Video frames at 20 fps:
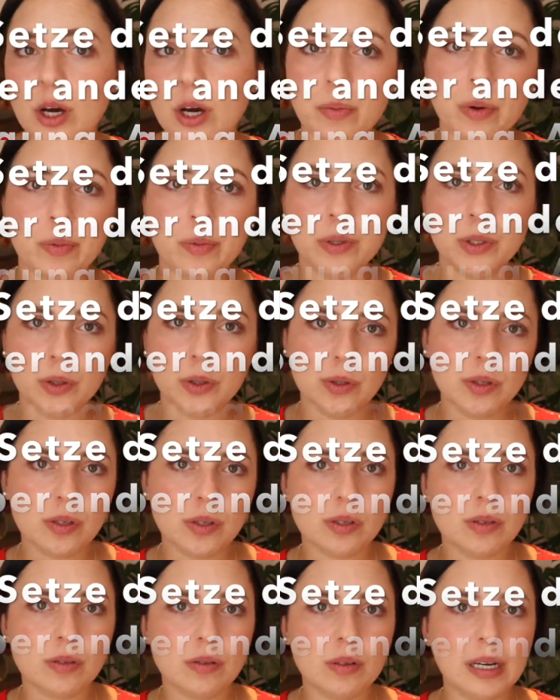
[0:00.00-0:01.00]
Körper
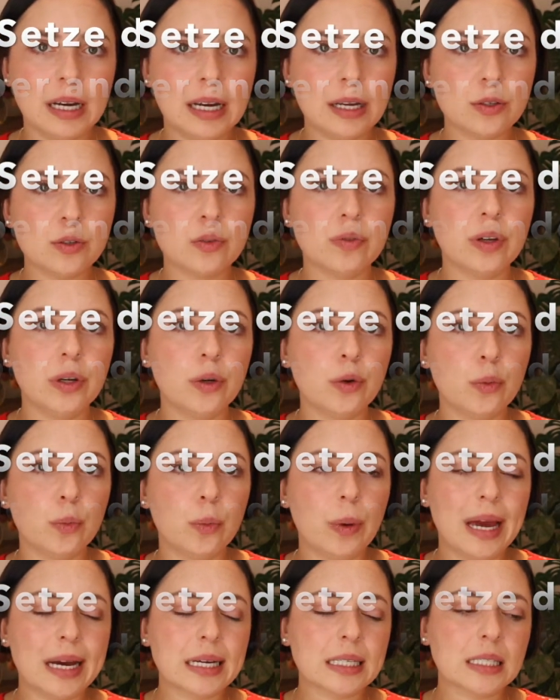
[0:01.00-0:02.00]
benutzt. Also wenn du
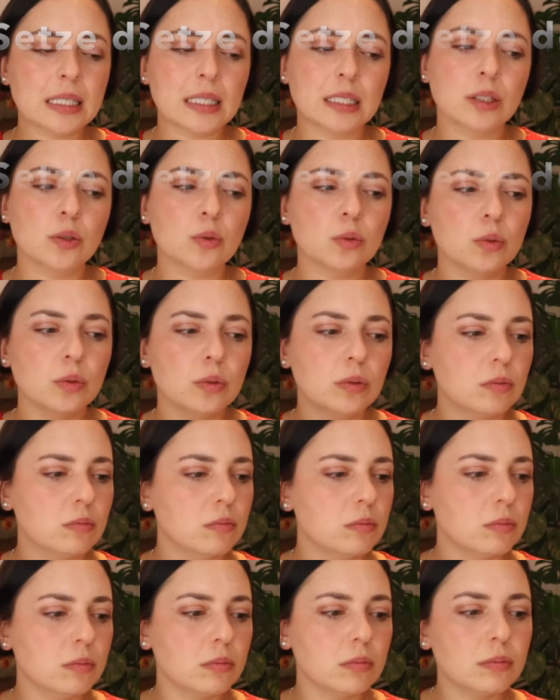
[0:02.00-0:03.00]
merkst, dass du
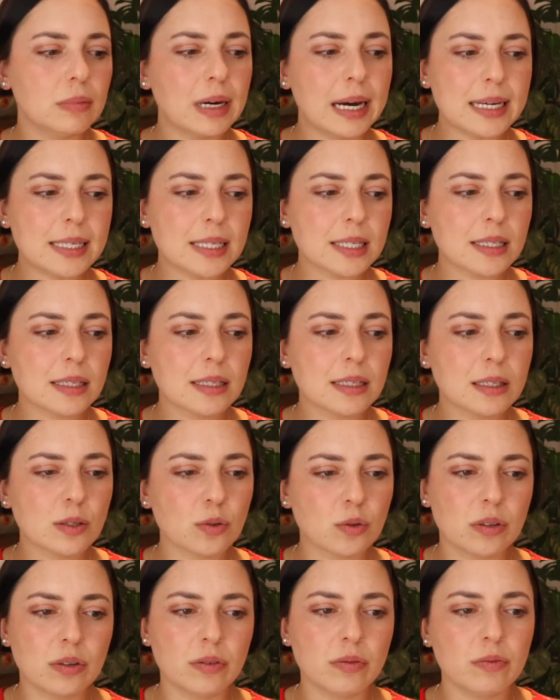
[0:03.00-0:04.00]
meistens
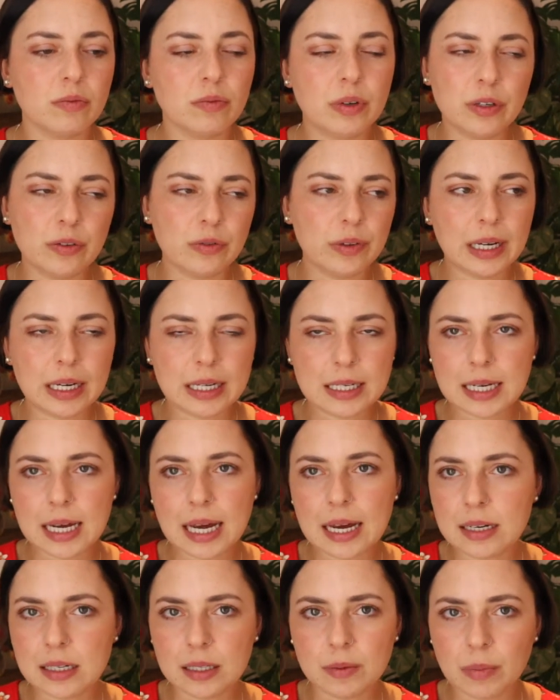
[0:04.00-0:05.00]
oder wenn du
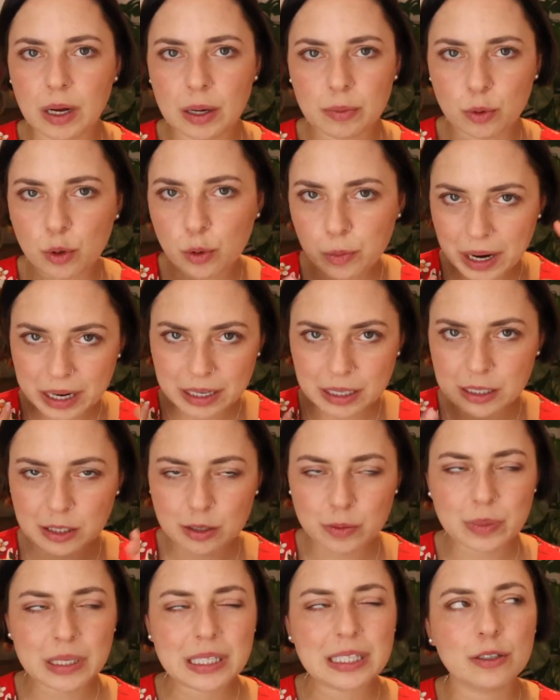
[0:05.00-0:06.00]
währendher dich mal beobachtest
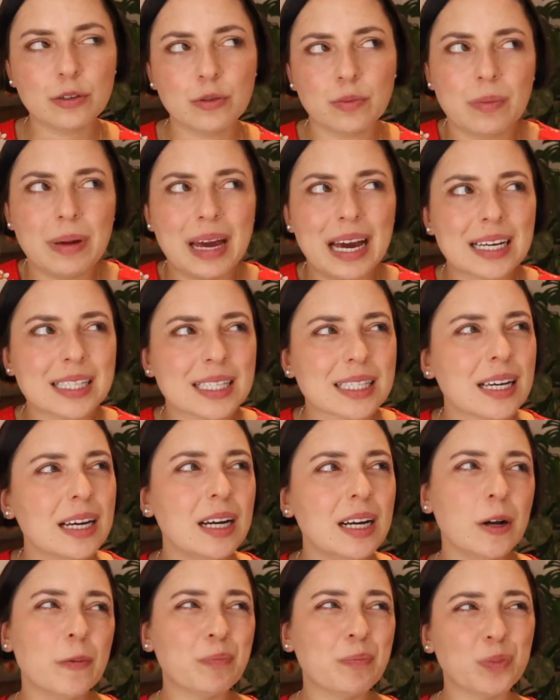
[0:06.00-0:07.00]
so ein bisschen und merkst,
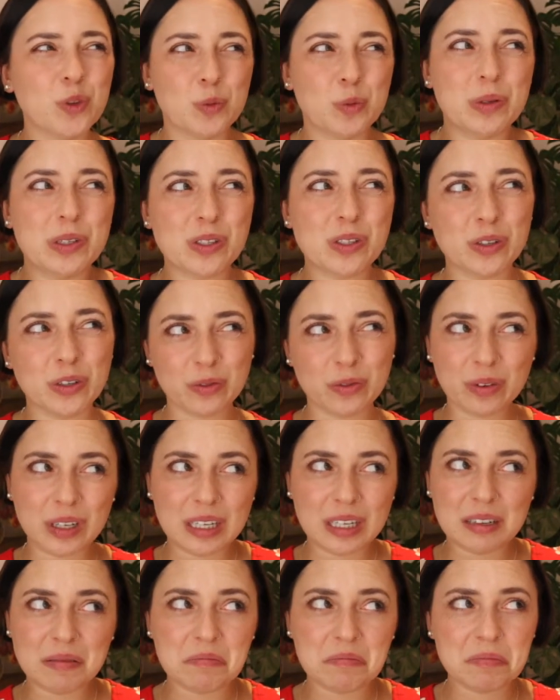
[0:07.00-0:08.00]
du bist
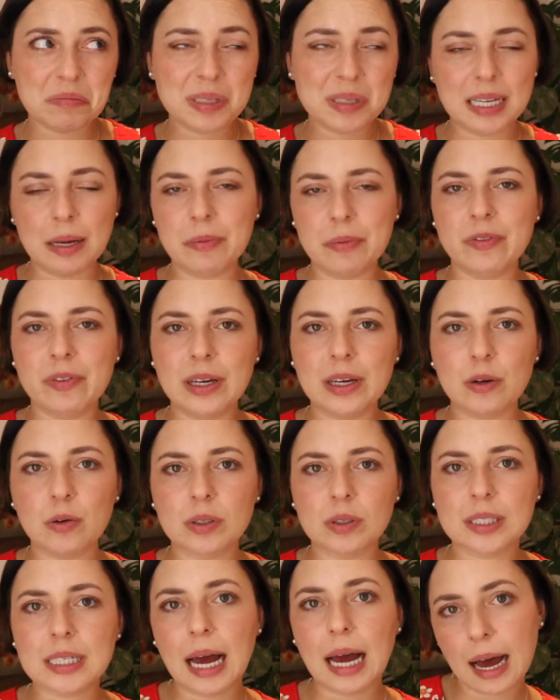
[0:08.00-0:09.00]
irgendwie sehr
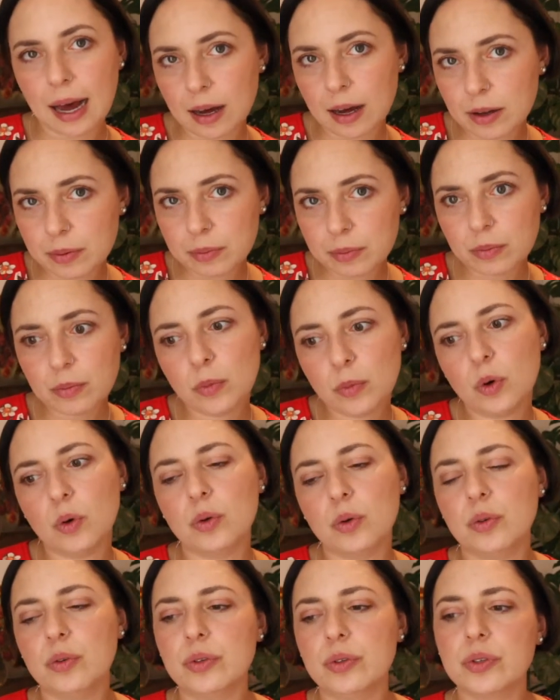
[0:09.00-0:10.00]
bewegungsarm
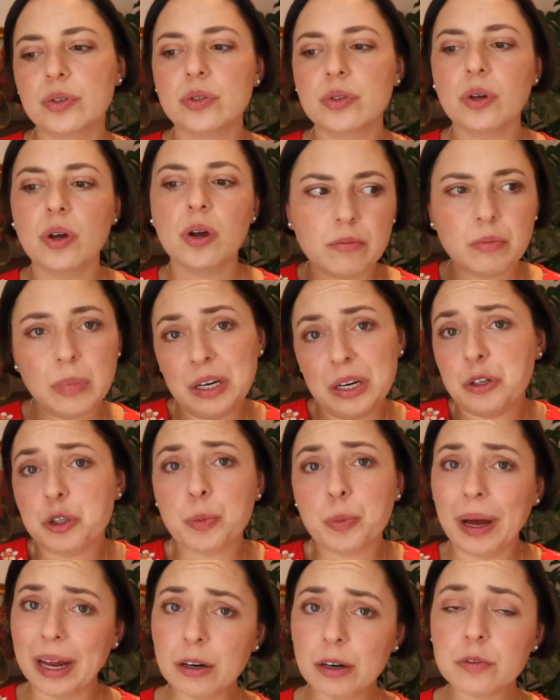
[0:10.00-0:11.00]
und
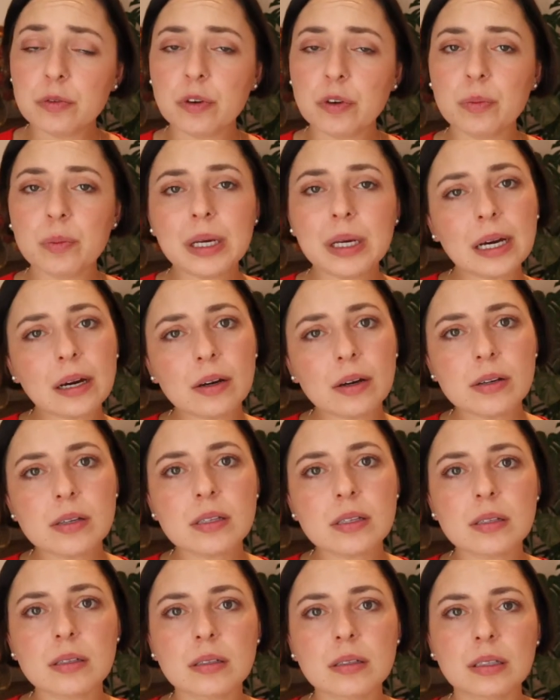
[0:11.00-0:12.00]
entspannt von mir
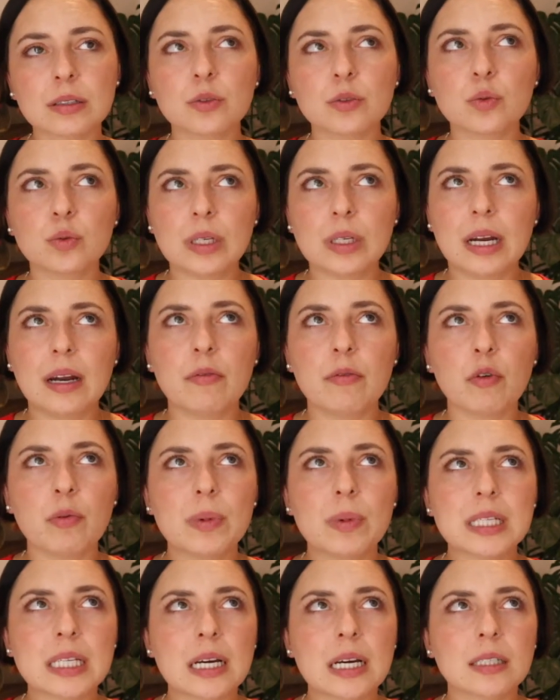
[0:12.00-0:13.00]
aus, dass du dann einfach
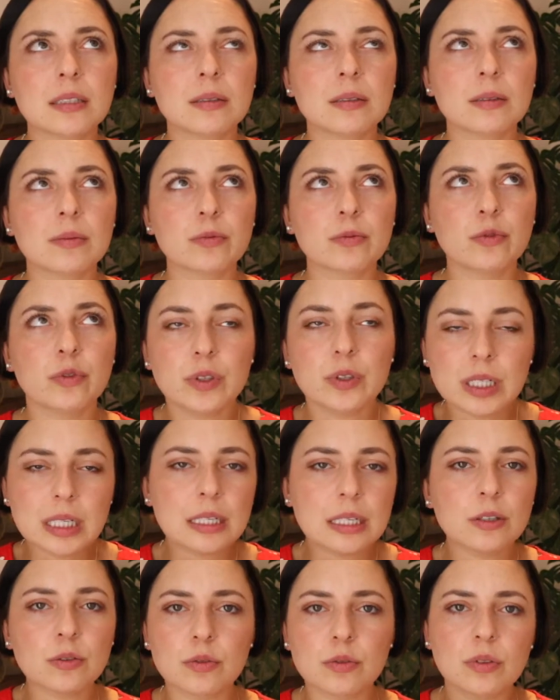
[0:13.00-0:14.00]
mal sagst für
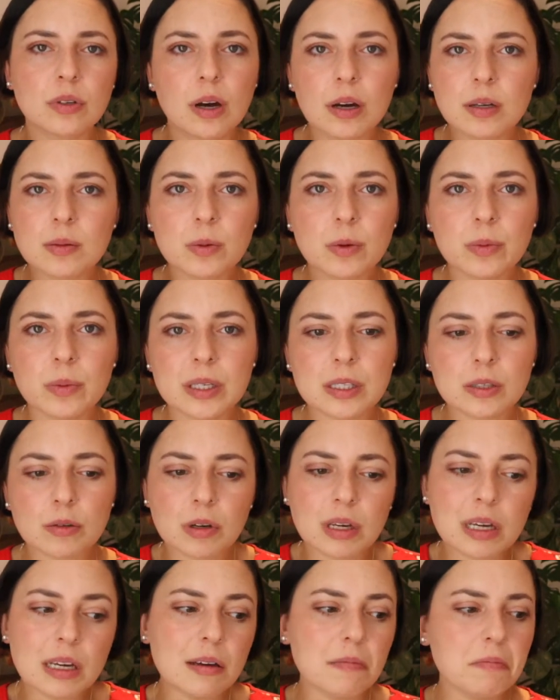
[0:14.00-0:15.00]
dich und ausprobierst,
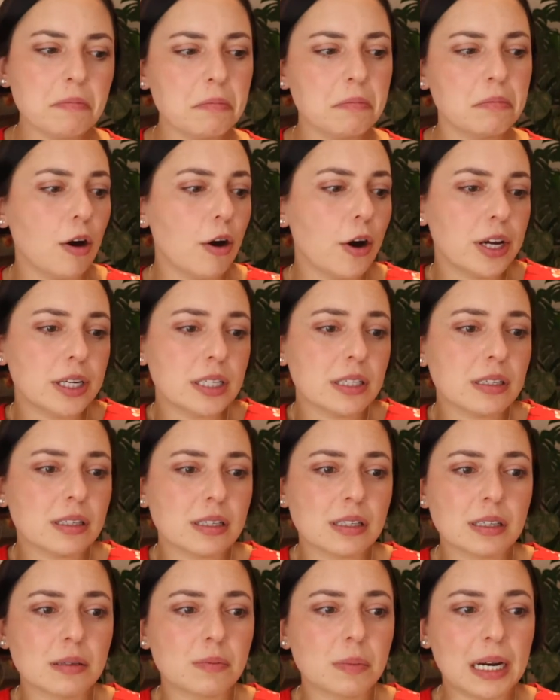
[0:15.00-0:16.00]
okay, heute
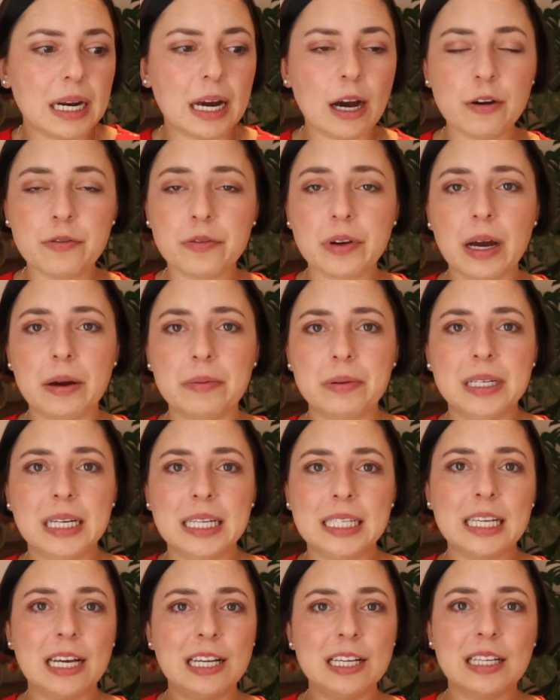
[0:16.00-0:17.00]
ist meine Aufgabe in
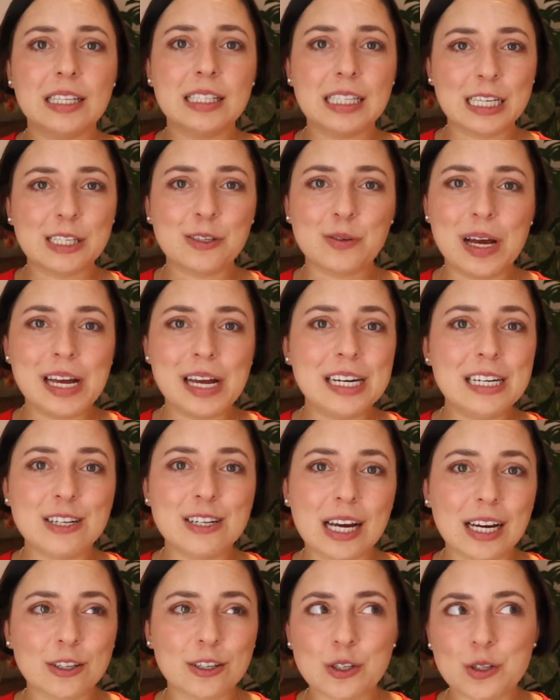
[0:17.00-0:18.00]
der se sexuellen
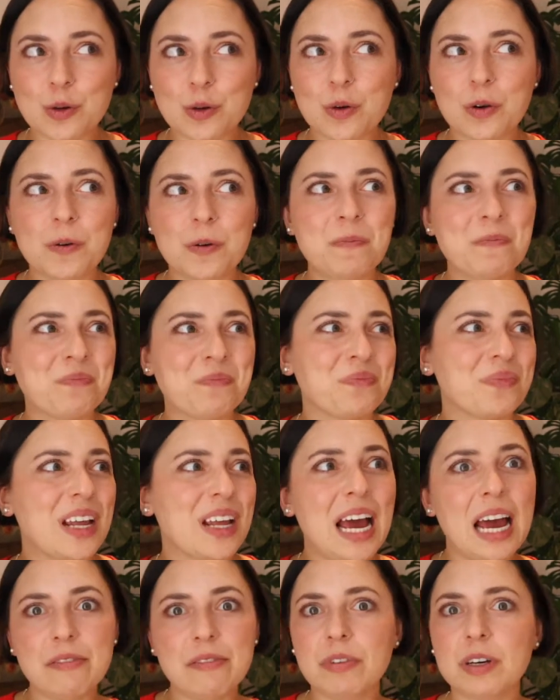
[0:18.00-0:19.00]
Interaktion
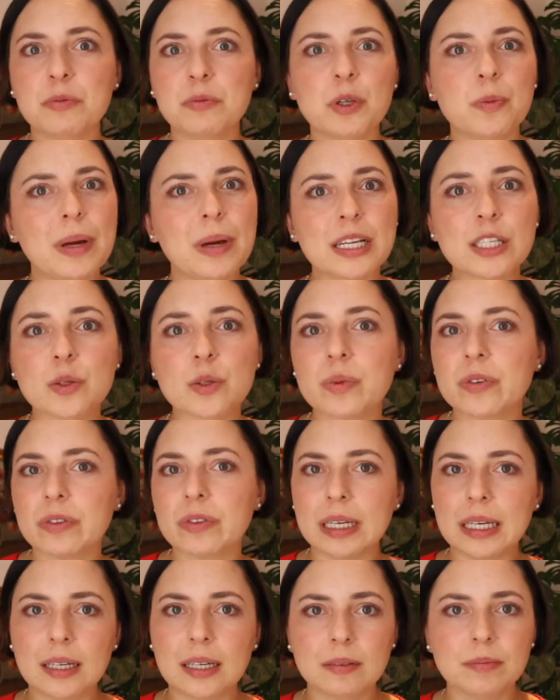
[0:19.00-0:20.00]
einfach mich mehr zu
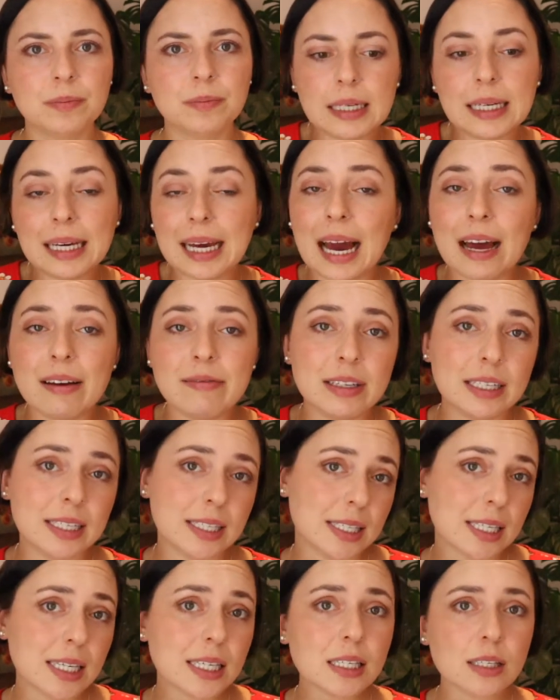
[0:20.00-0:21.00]
bewegen, egal wie
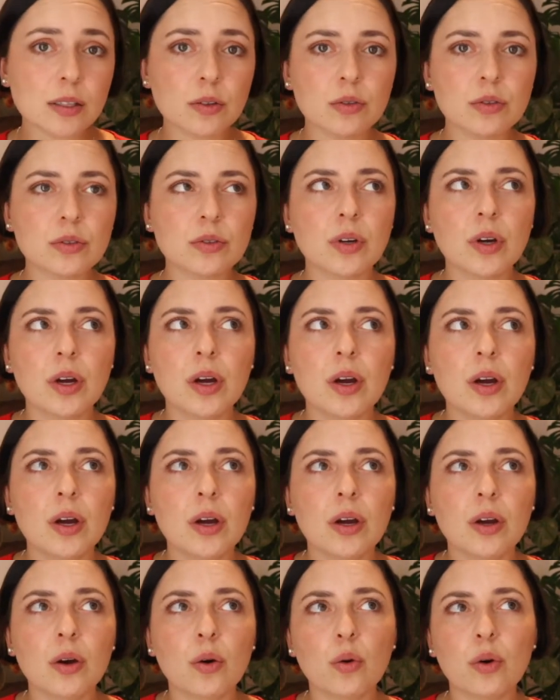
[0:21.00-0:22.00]
das ist und
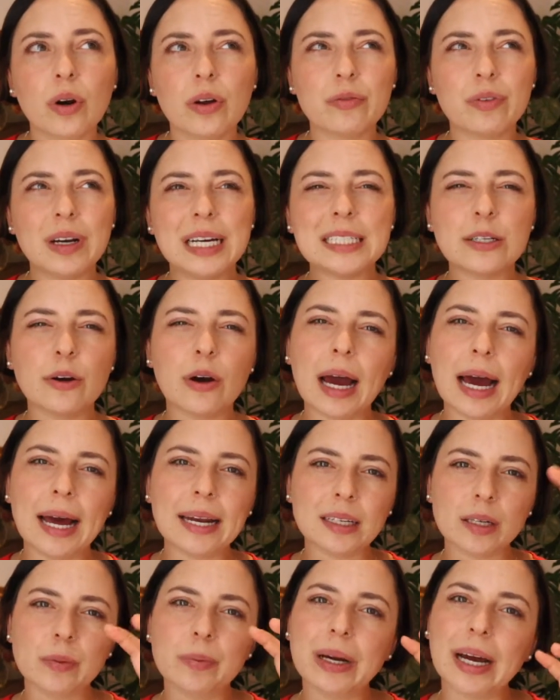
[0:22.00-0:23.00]
oder vielleicht auch
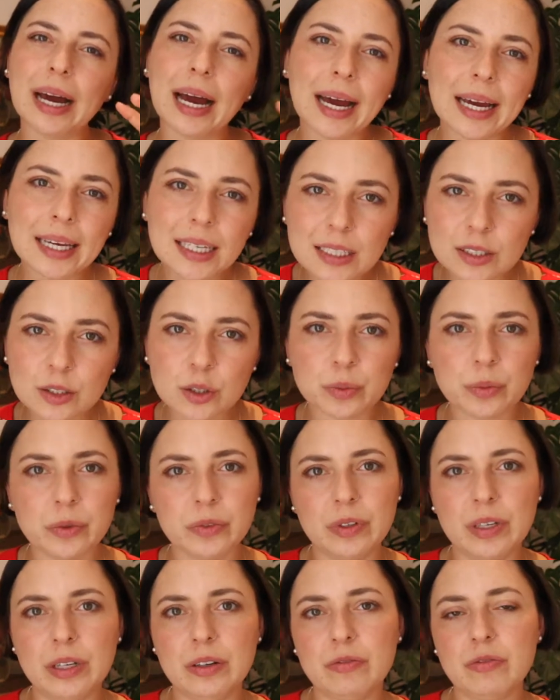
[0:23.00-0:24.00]
andere Bereiche zu
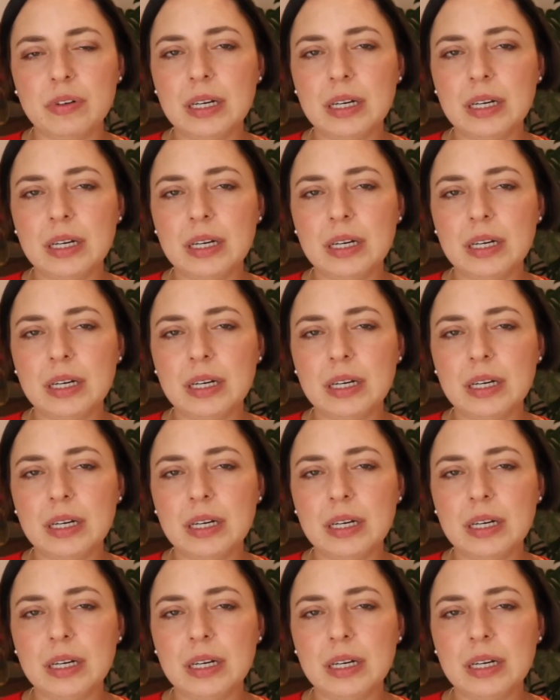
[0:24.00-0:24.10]
bewegen.